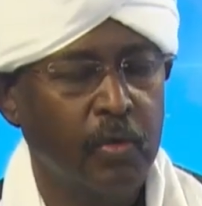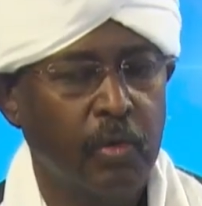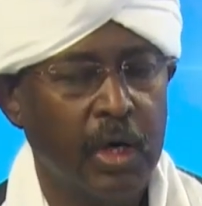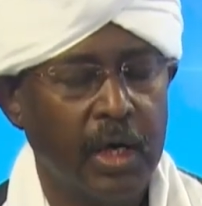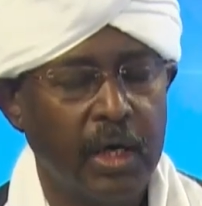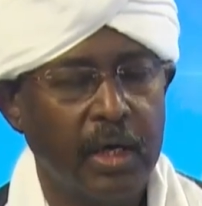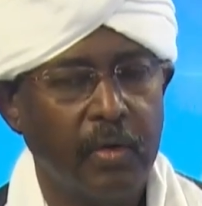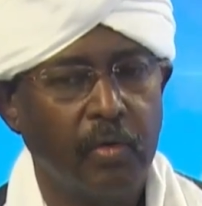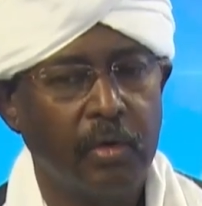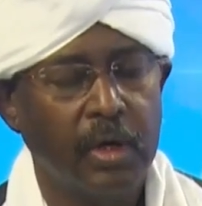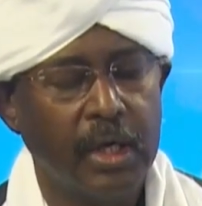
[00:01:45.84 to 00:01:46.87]

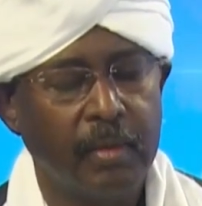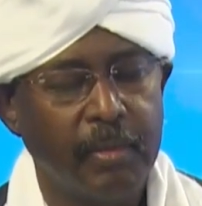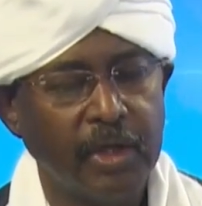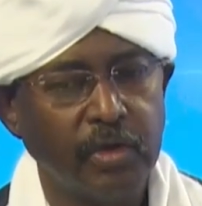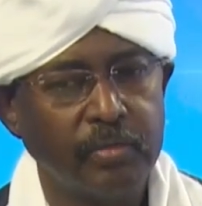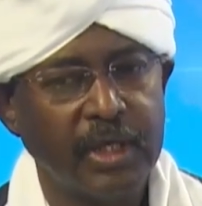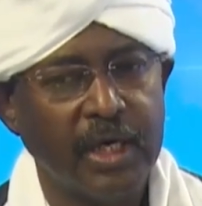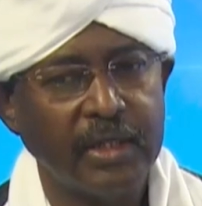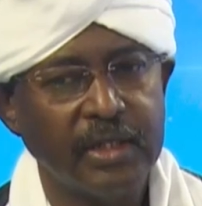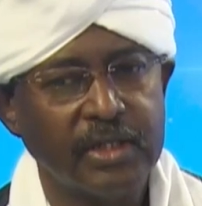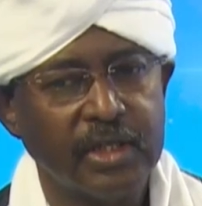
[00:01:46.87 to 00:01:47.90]
وبعضهم
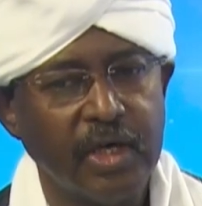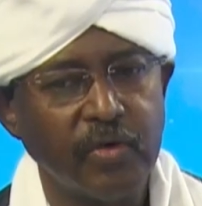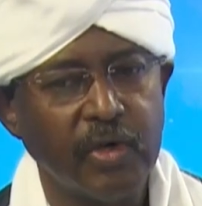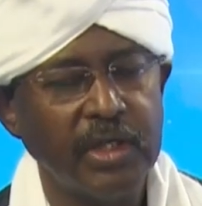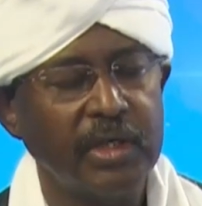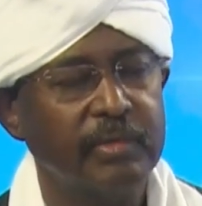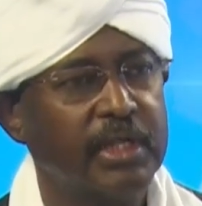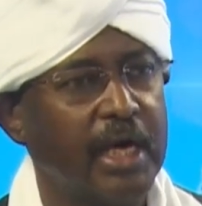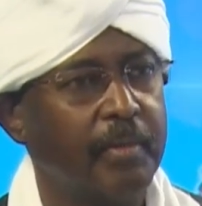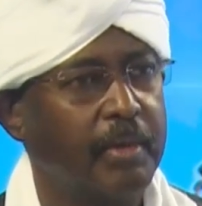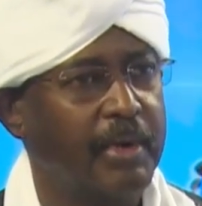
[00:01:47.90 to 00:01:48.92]
تحدث كانه نحن
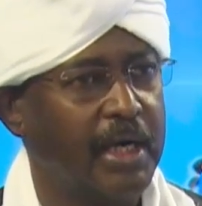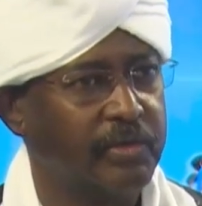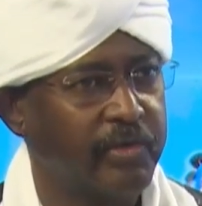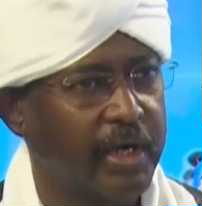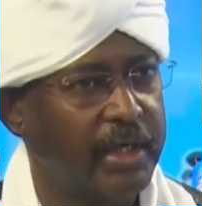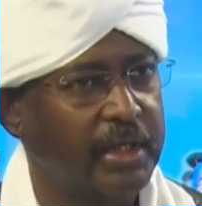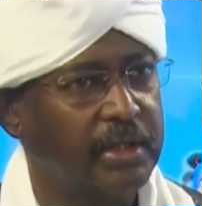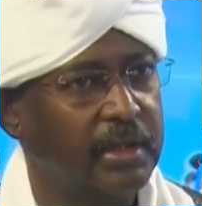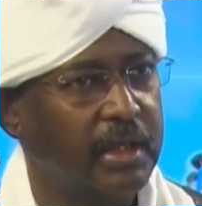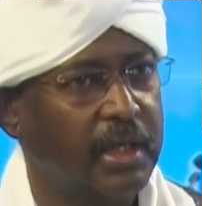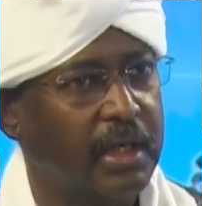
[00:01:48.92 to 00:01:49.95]
نتعامل مع اطفال
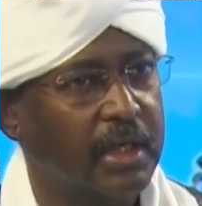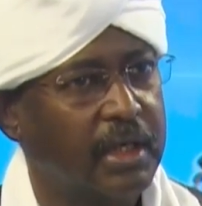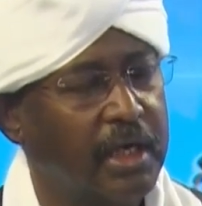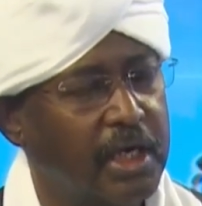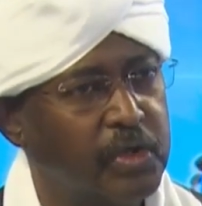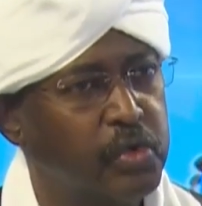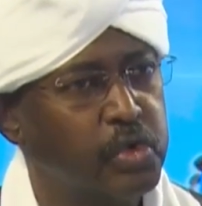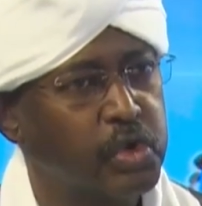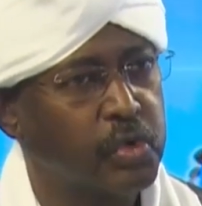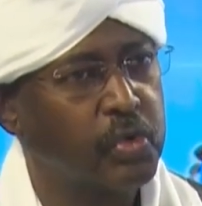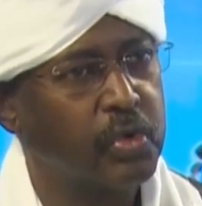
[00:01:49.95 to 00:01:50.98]
يعني لانه
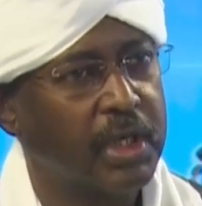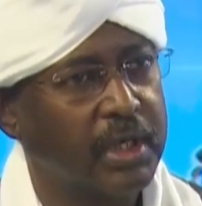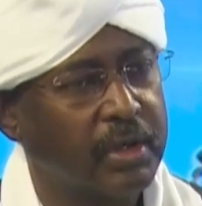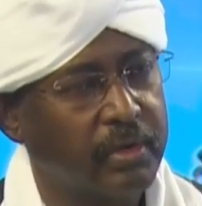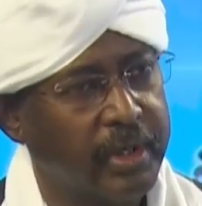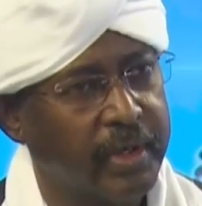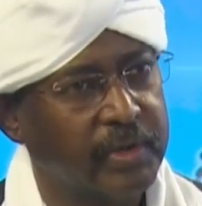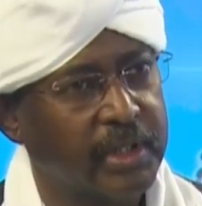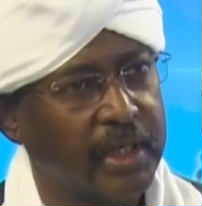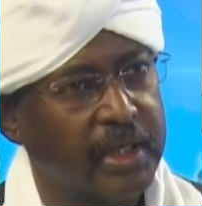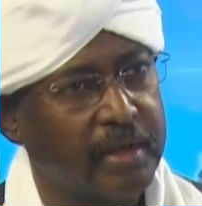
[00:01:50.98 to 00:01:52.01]
سلوك الحريه
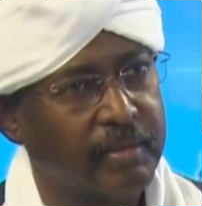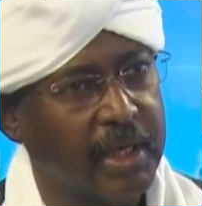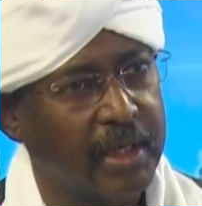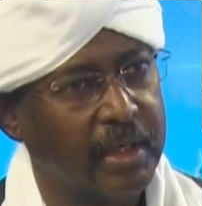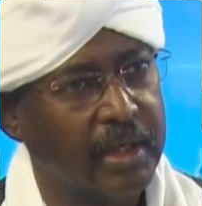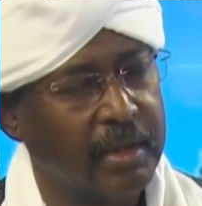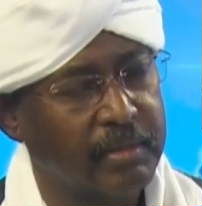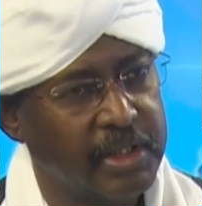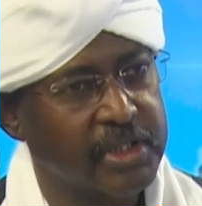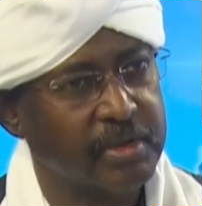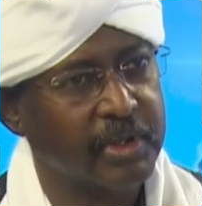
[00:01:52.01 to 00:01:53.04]
والتغيير مع
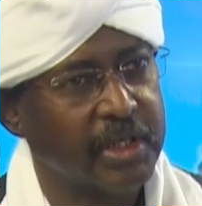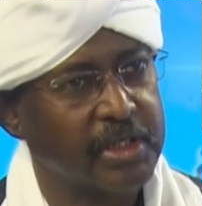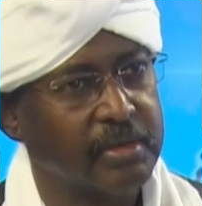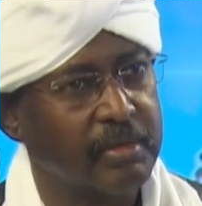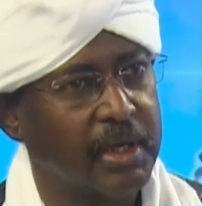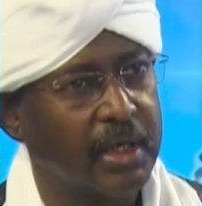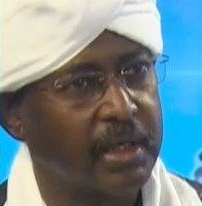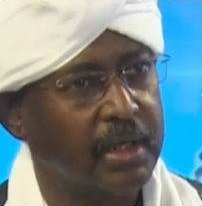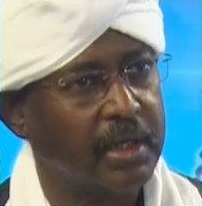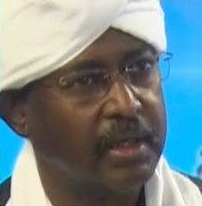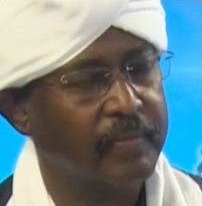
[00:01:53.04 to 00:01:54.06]
المجلس المركزي مع
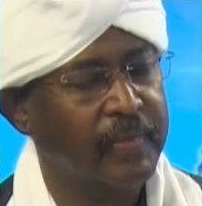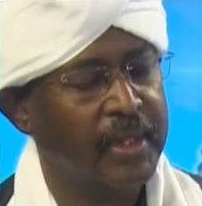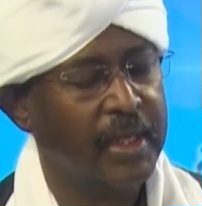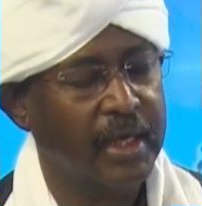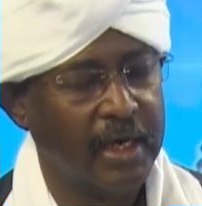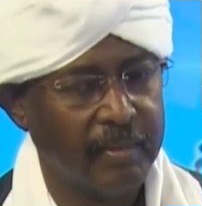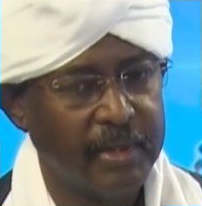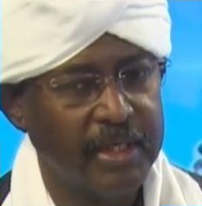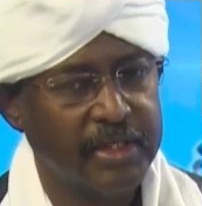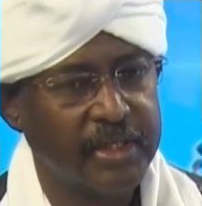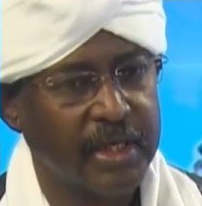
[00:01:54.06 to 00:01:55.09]

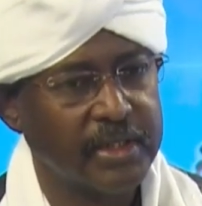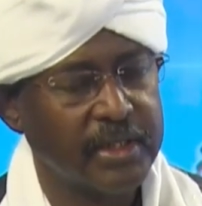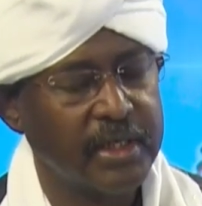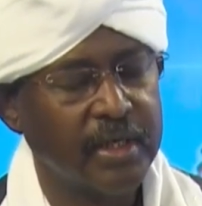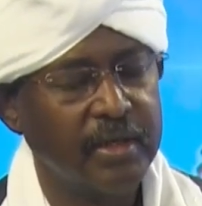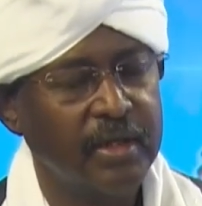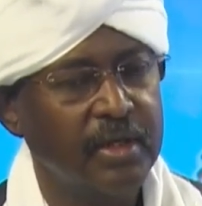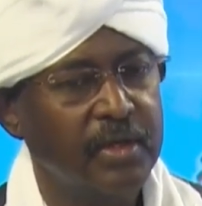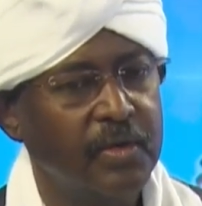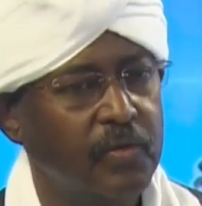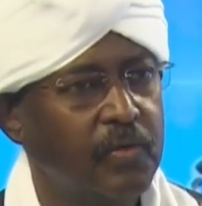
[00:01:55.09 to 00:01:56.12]
العمليه السياسيه
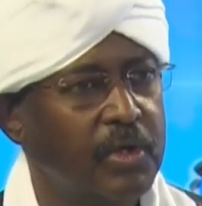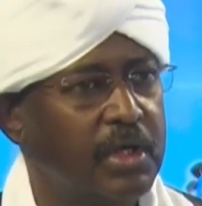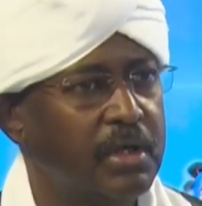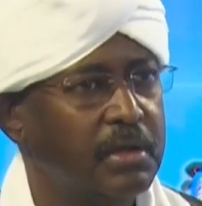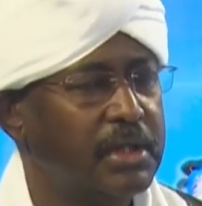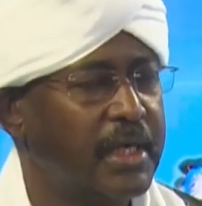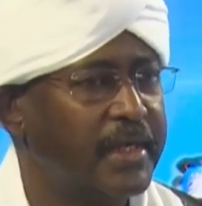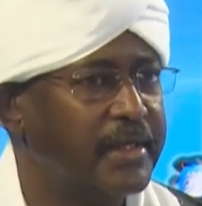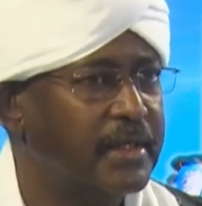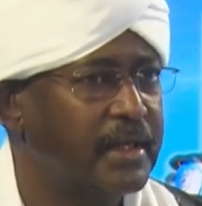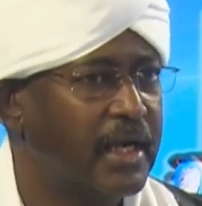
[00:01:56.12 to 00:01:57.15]
هو
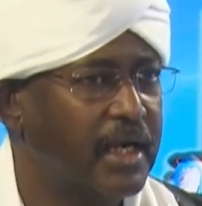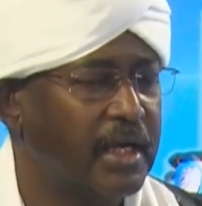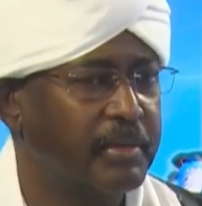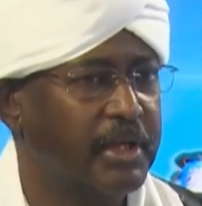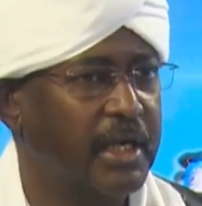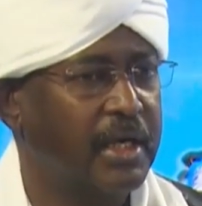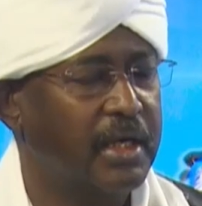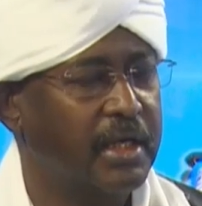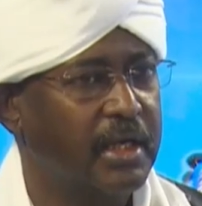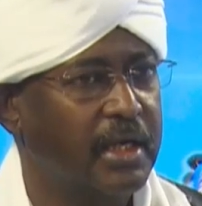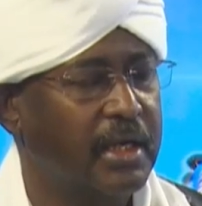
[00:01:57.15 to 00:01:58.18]
يعني اقرب الى
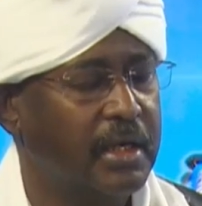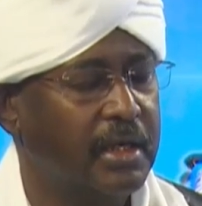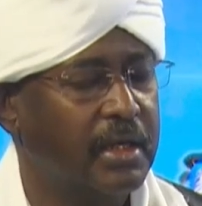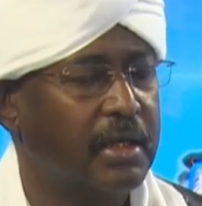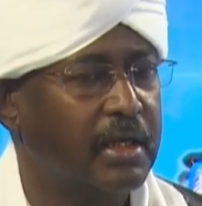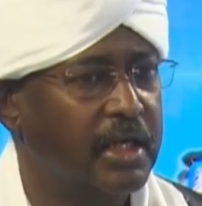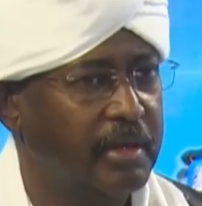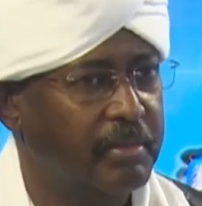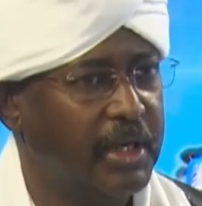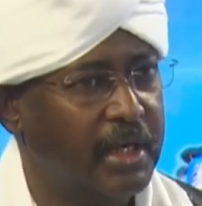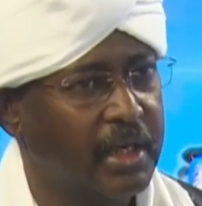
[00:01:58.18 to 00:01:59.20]
الى
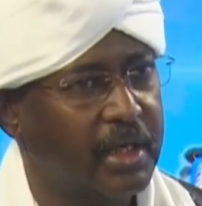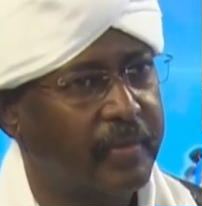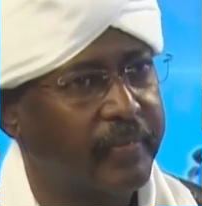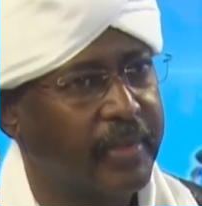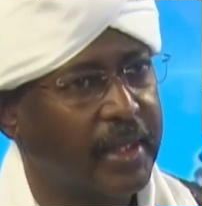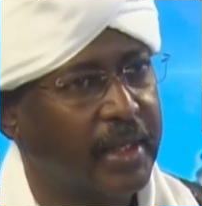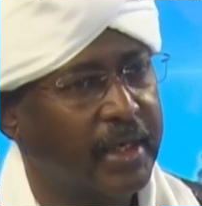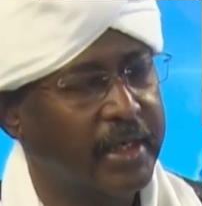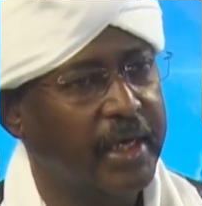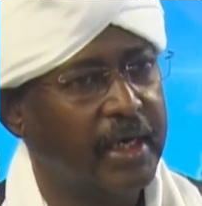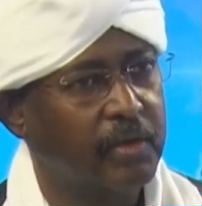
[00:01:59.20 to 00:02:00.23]
لعب
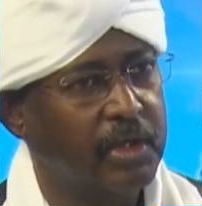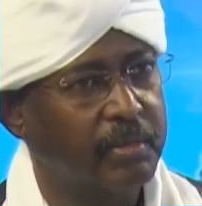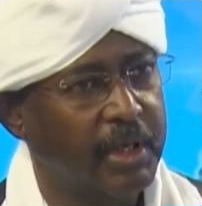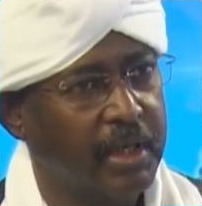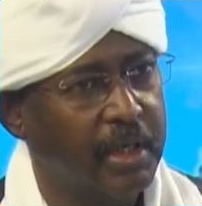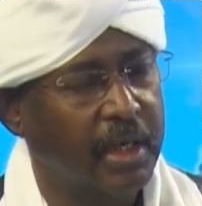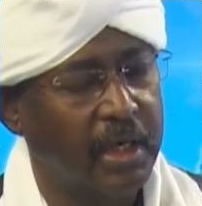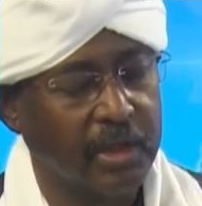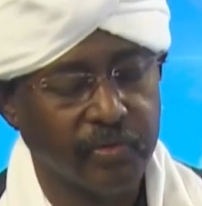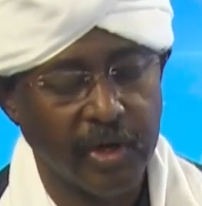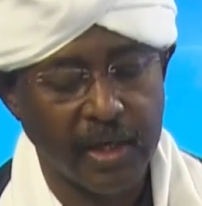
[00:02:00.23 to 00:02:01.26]
العيال او لعب
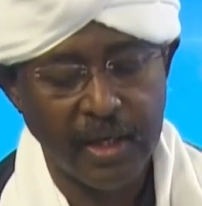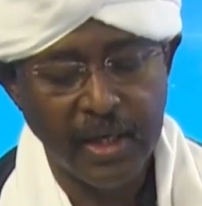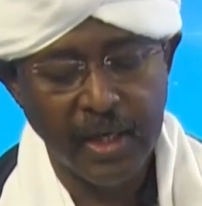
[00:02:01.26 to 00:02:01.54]
الاطفال.